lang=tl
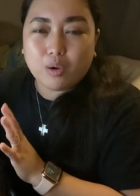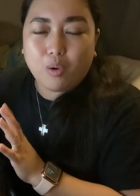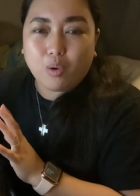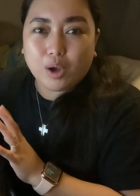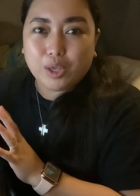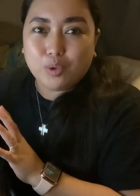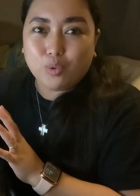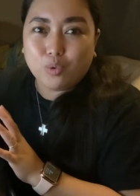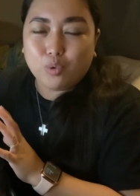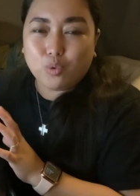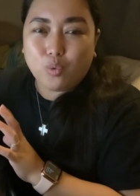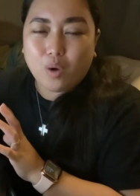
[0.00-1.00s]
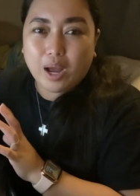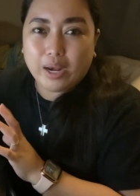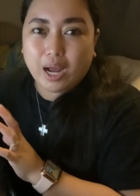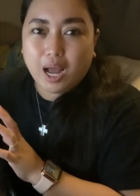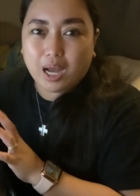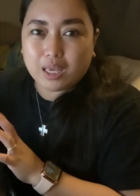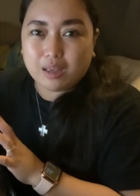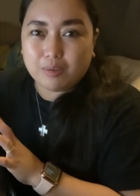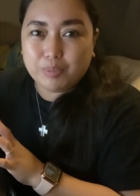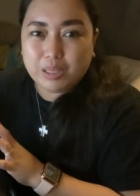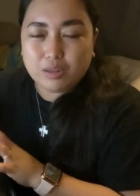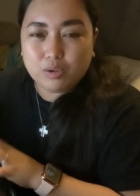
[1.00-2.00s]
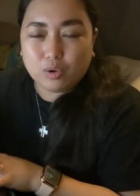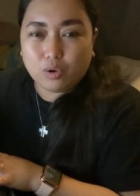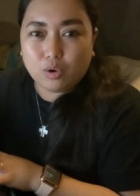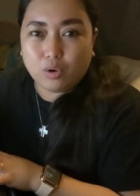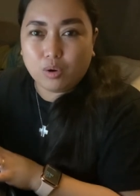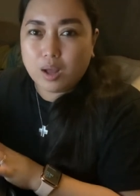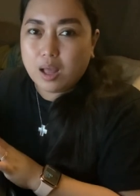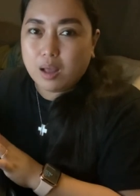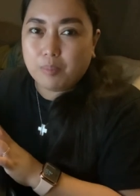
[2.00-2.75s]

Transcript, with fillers: okay yung kuha ng aking video,